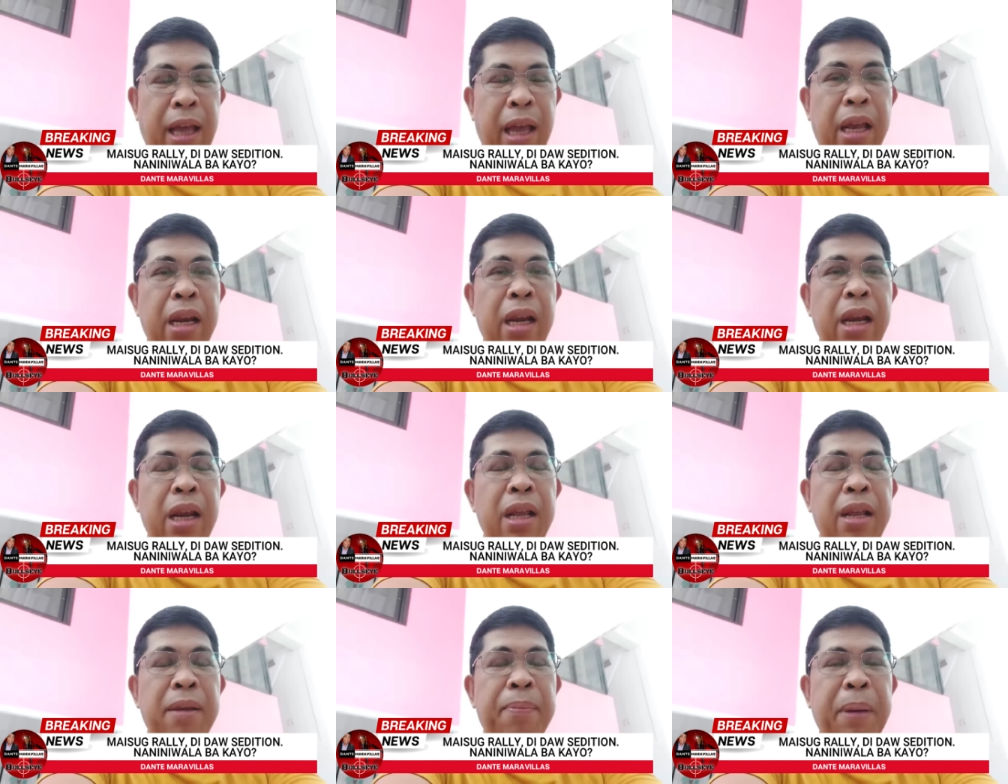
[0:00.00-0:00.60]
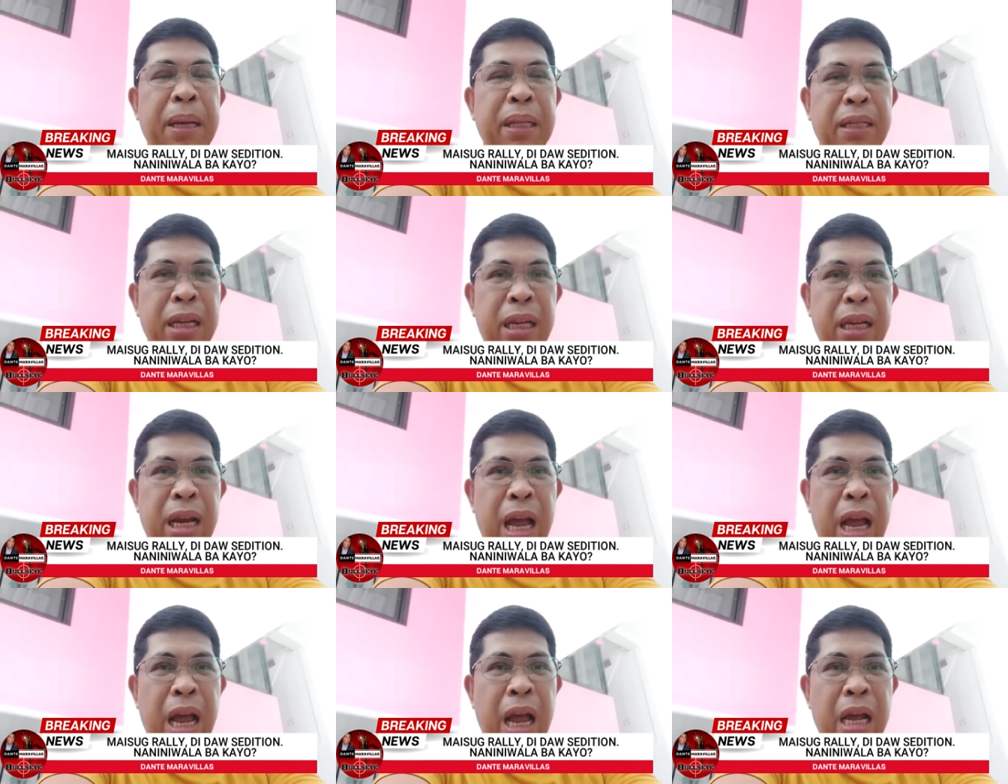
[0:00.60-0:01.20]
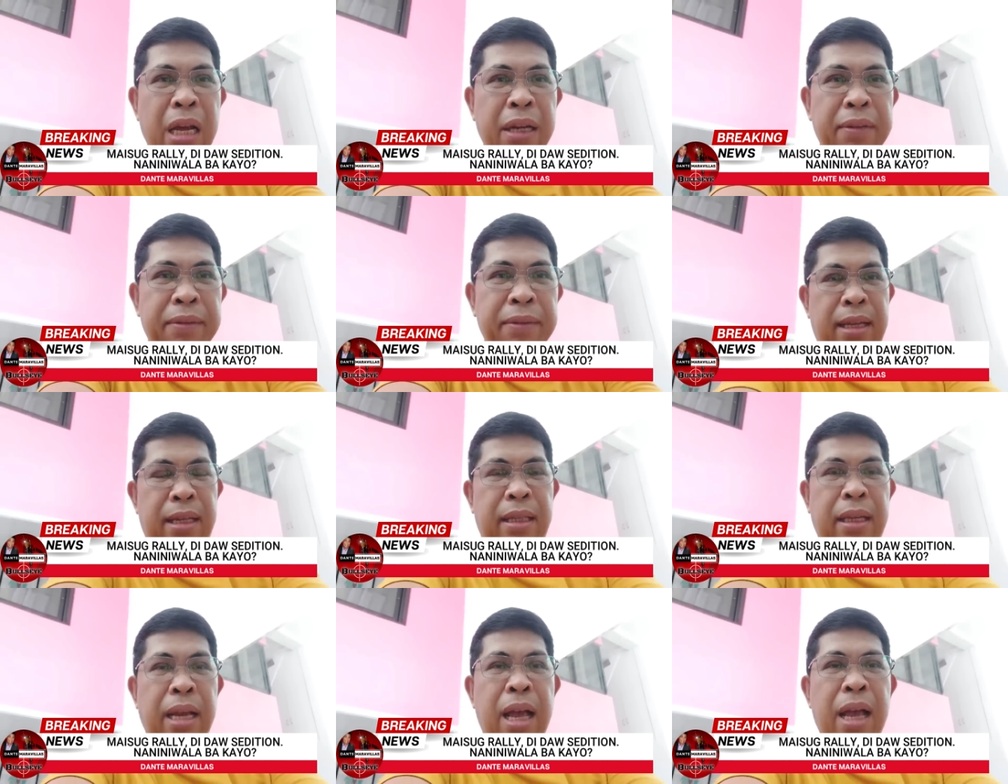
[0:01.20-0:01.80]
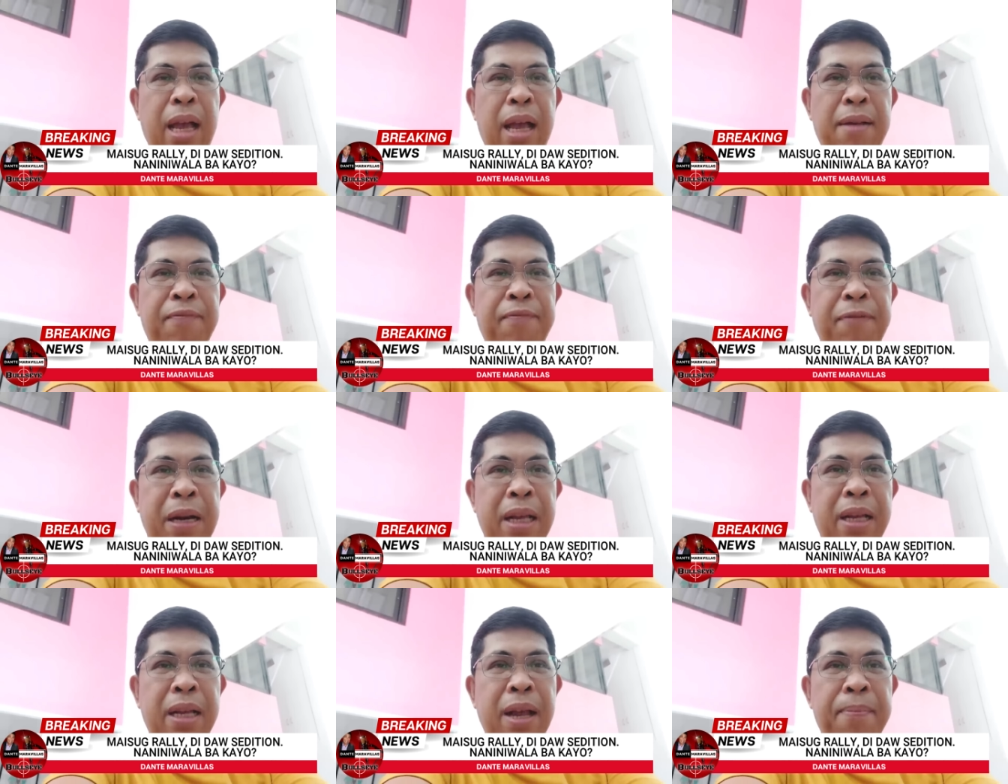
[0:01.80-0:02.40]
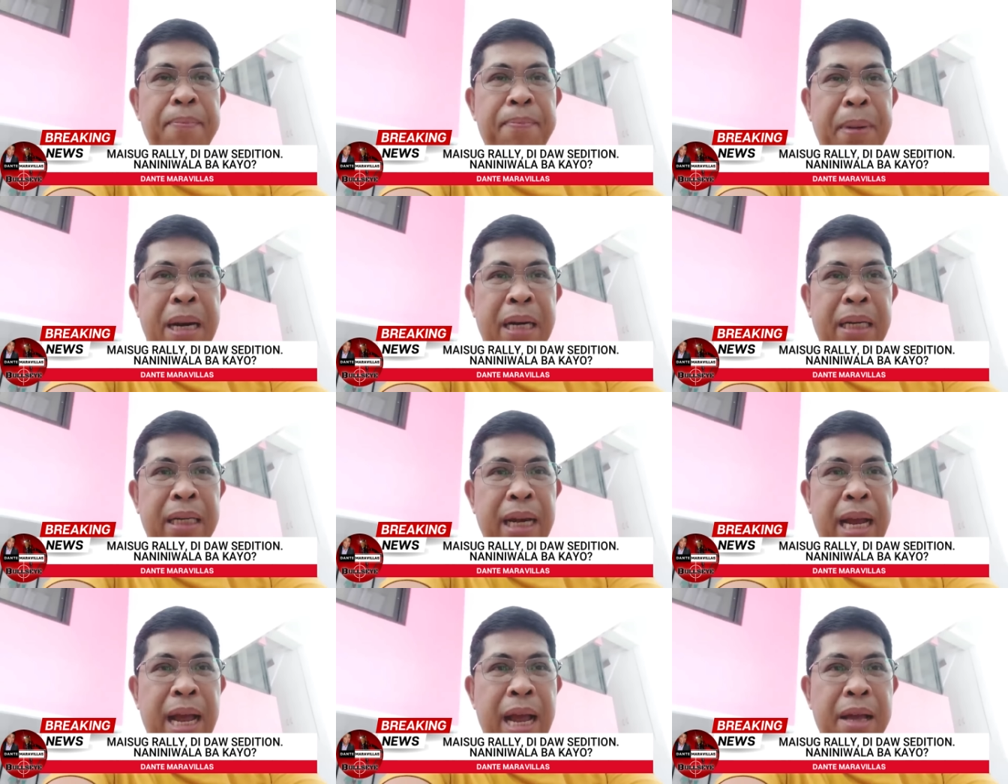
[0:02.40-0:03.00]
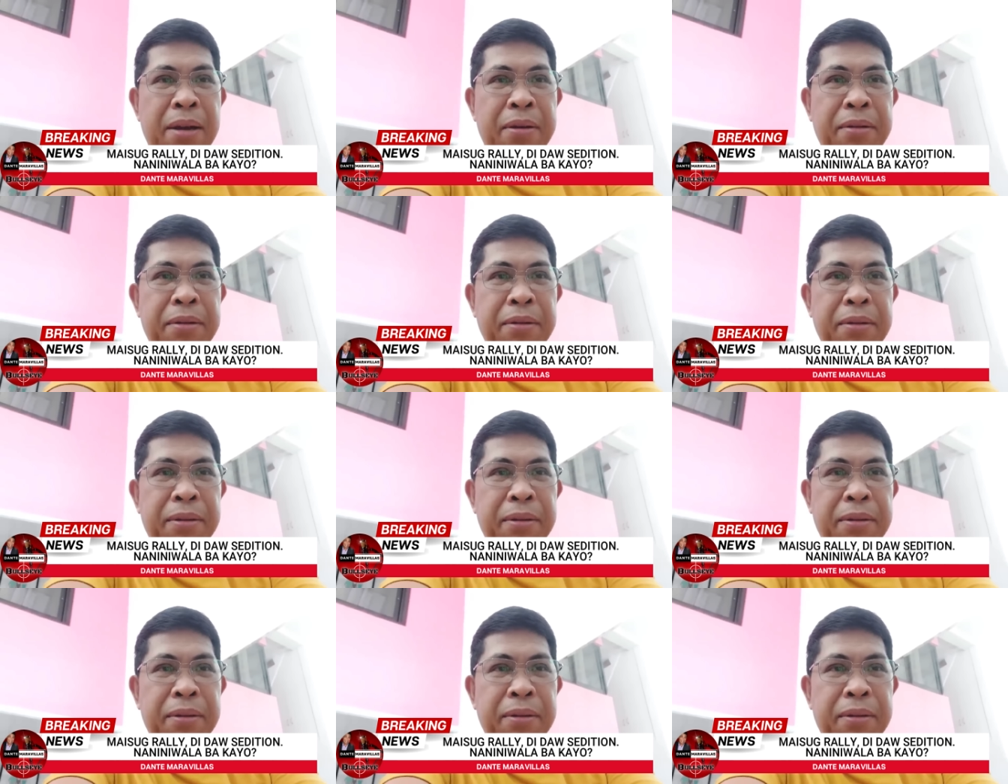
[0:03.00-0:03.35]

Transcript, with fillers: inilipat nila sa Freedom Park daw